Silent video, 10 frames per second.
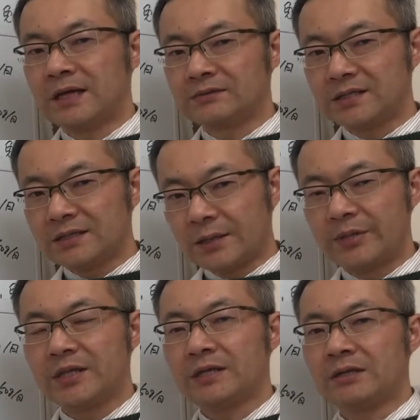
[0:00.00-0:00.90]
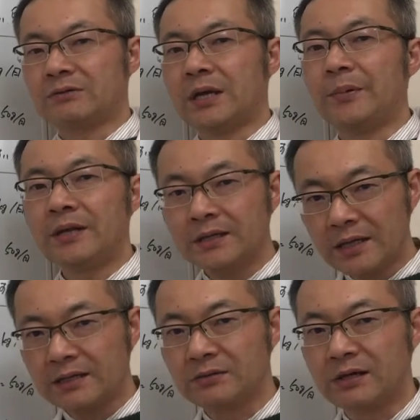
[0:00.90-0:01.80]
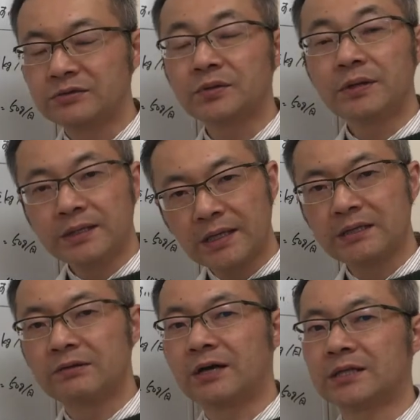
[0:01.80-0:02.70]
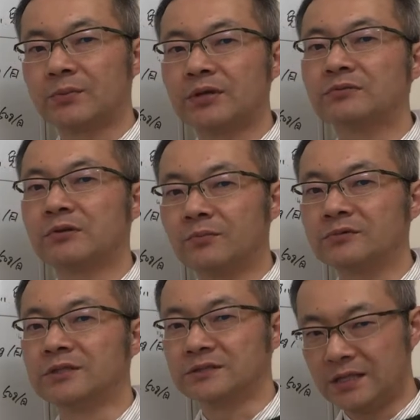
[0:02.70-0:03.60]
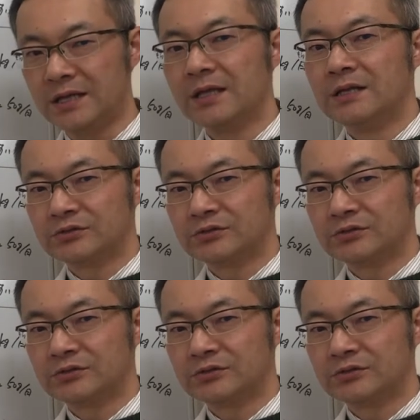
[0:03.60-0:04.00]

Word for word: たくさん食べたいけど食べれないとか太れないっていう方もいると思うんですね